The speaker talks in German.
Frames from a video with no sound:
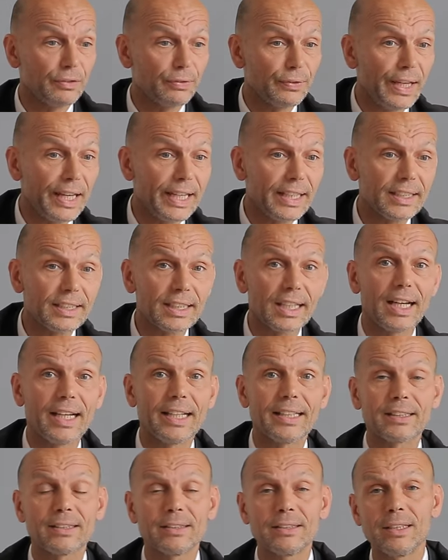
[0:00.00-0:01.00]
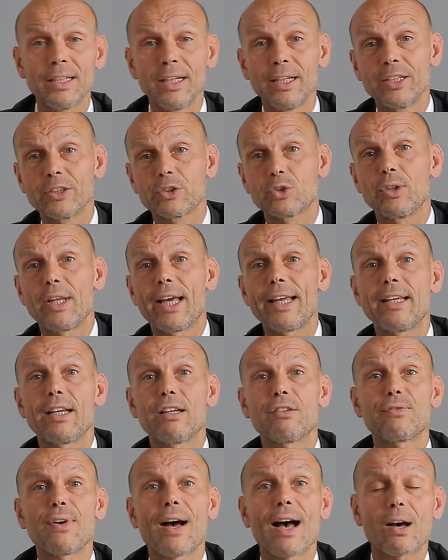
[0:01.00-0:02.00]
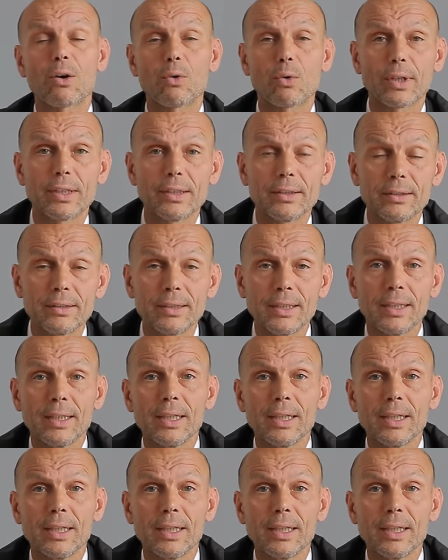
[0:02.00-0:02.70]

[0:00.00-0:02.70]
Fähigkeiten zu deinen Erfahrungen?